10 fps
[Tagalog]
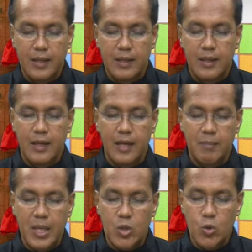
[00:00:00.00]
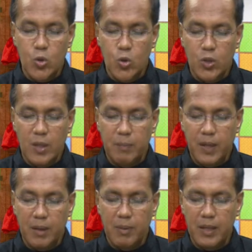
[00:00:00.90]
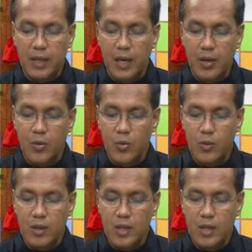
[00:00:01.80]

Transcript: Niyan may tungod ang pagkabanhaw,